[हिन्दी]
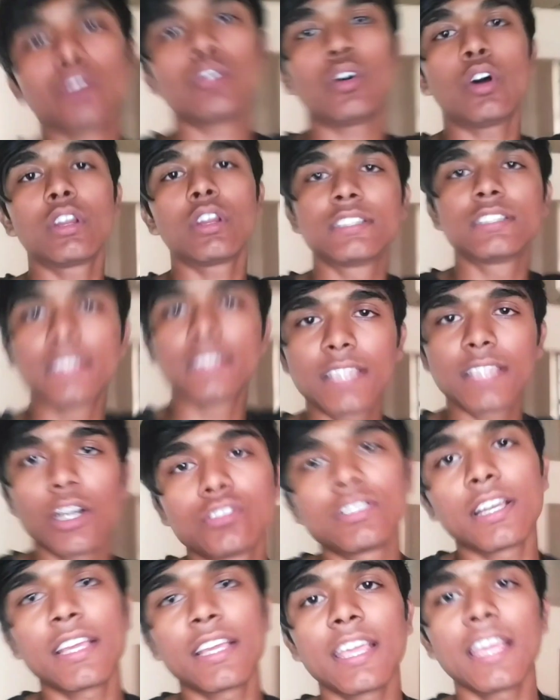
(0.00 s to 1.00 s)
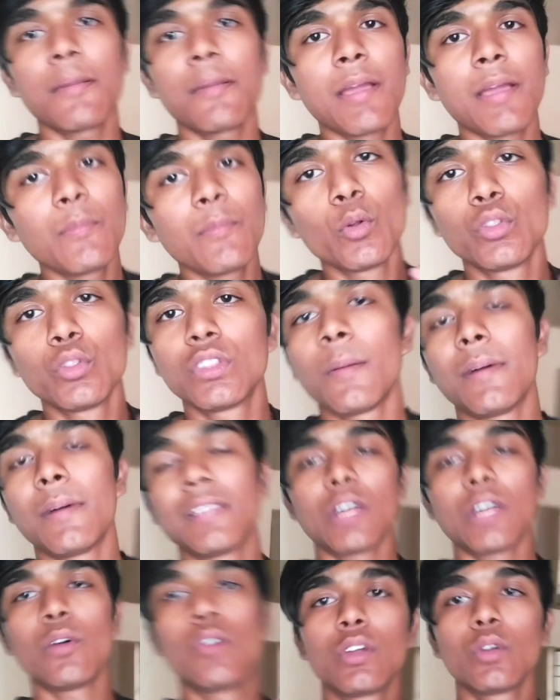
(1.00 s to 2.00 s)
हूँ और जितना हो सकेगा भाई मैं उतना
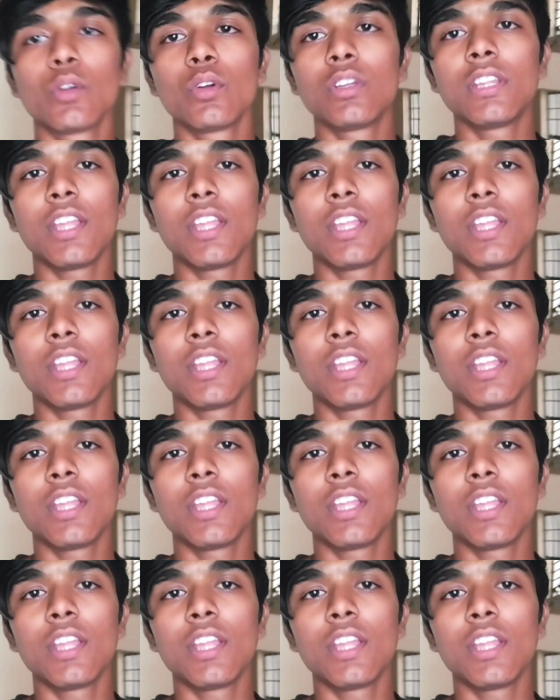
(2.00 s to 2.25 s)
बताऊँगा क्योंकि